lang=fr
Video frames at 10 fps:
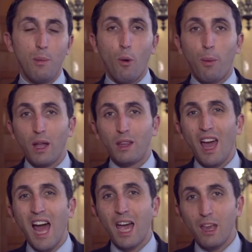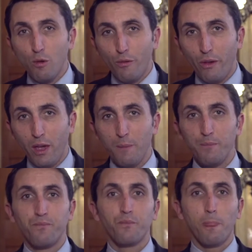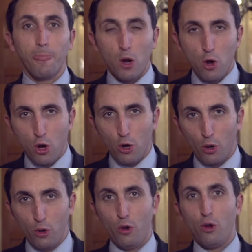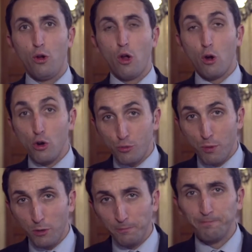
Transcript: propriétaires à rénover leur, leur logement.